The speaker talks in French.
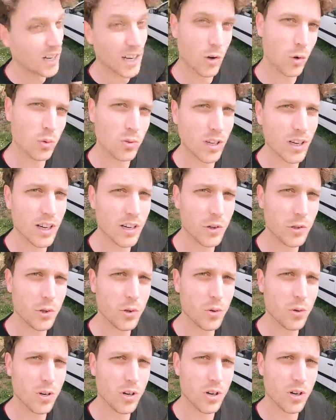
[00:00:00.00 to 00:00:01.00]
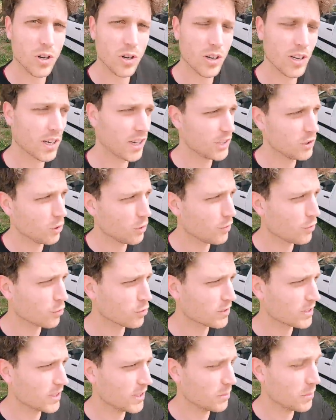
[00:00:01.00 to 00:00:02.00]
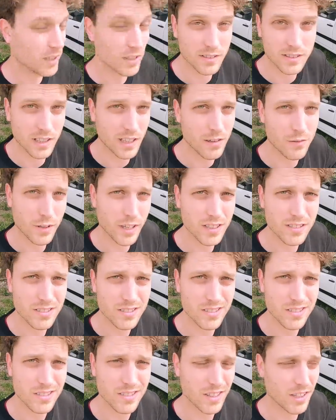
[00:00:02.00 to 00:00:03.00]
A contrario, euh, les rideaux foncés, ben, c'est l'inverse.